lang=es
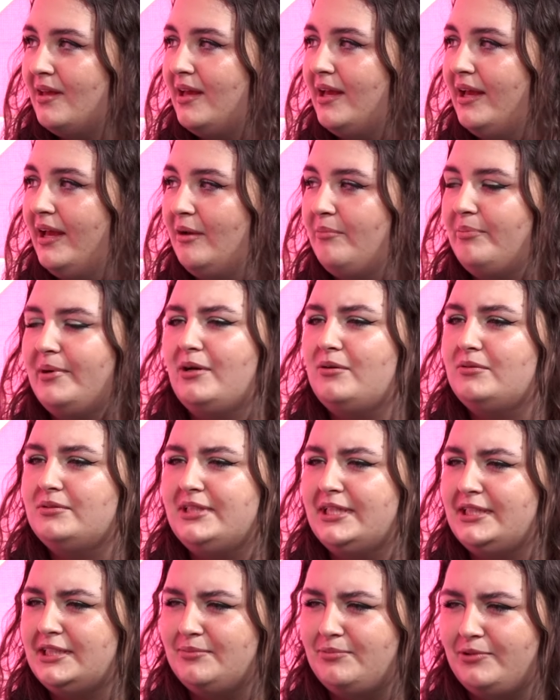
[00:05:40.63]
eh,
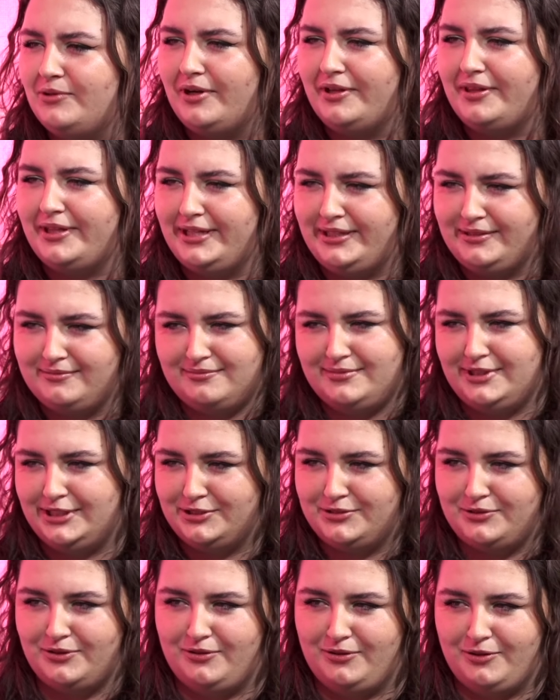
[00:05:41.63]
preguntar si puedo hacer
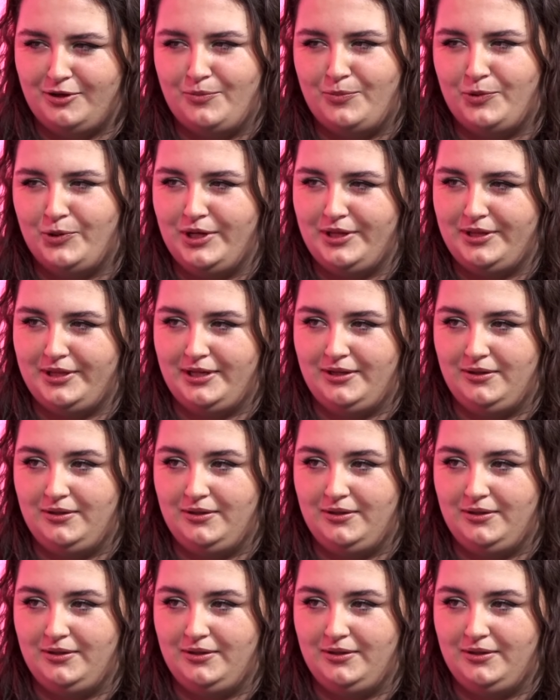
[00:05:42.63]
esto o no puedo hacerlo.